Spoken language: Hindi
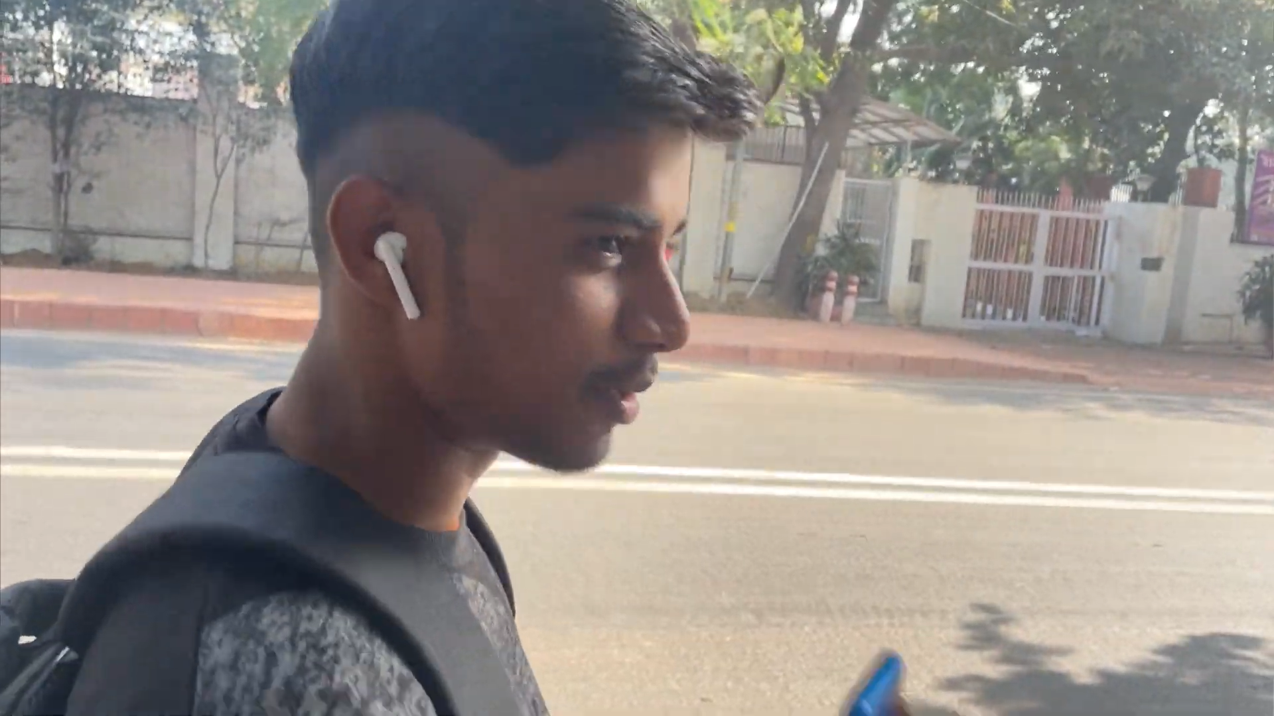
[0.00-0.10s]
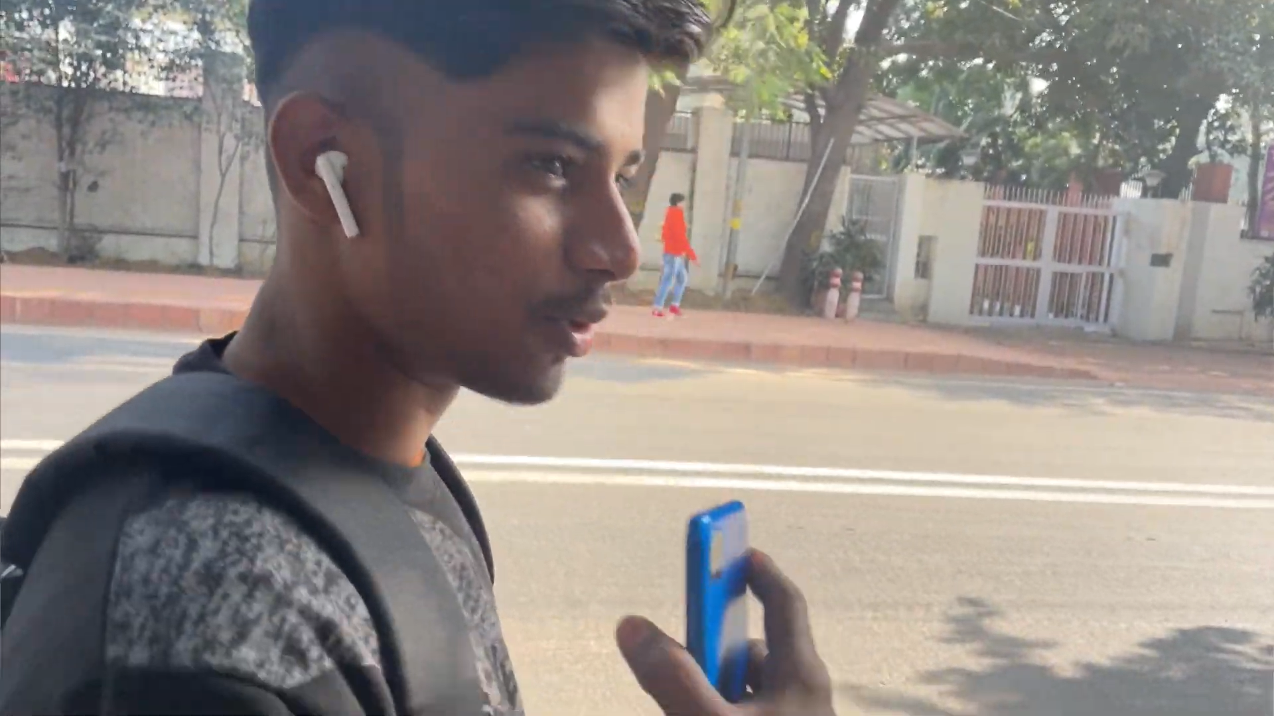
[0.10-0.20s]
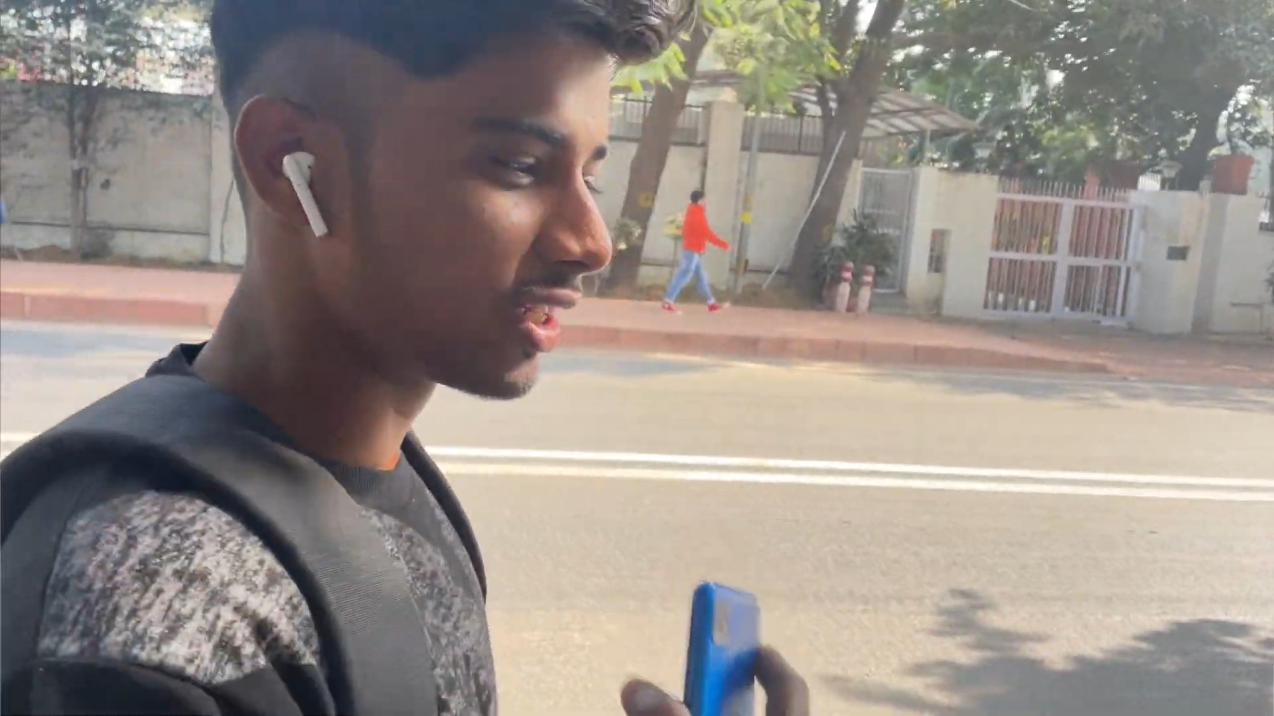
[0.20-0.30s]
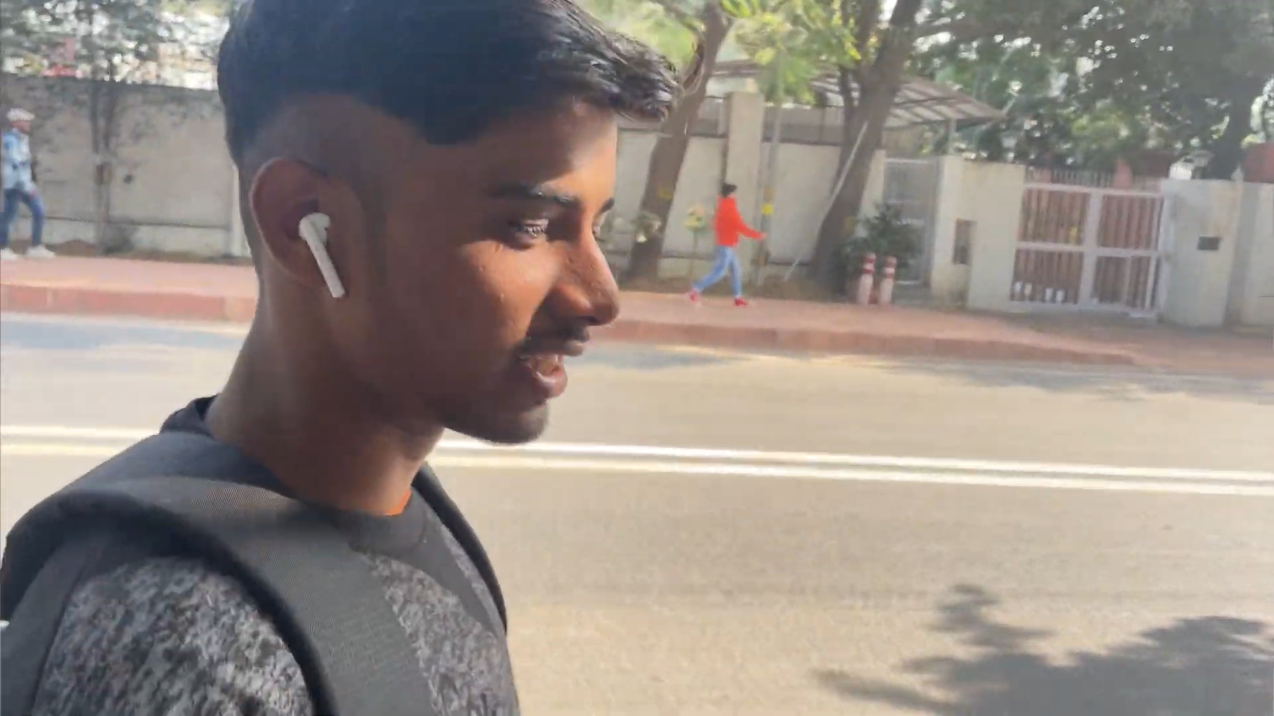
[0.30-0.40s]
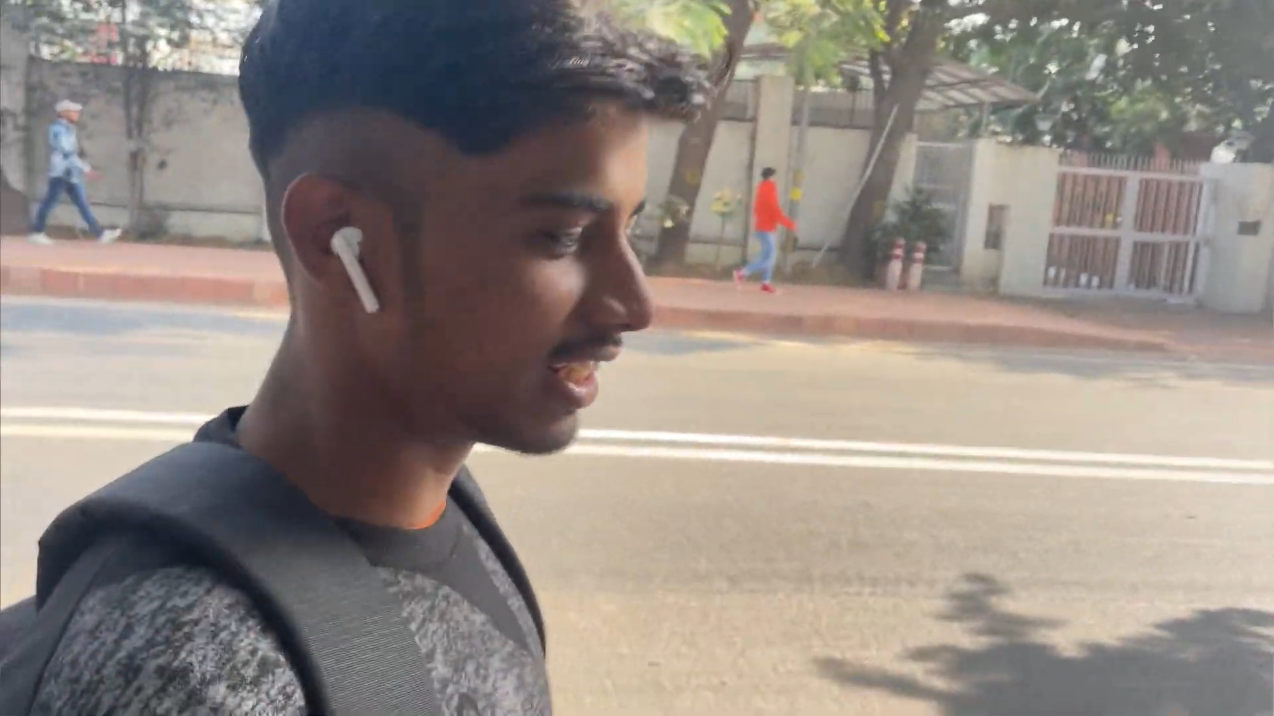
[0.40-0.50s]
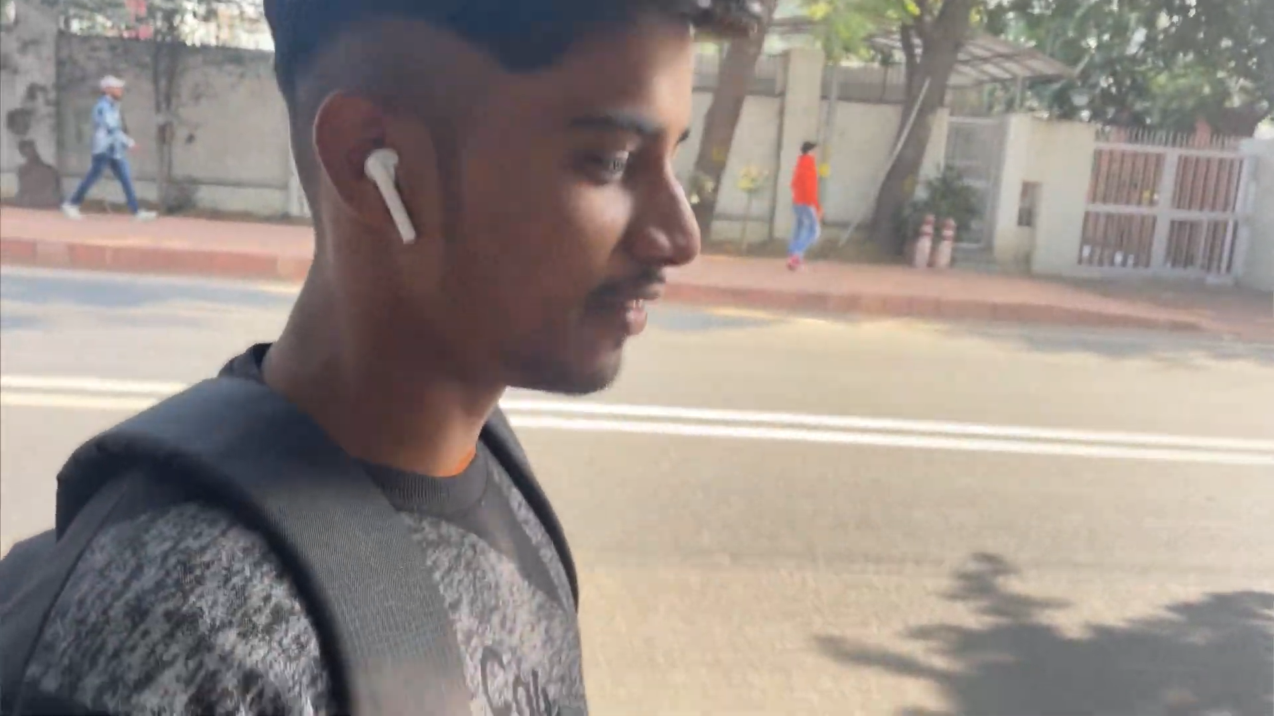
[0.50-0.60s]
में थोड़ा सा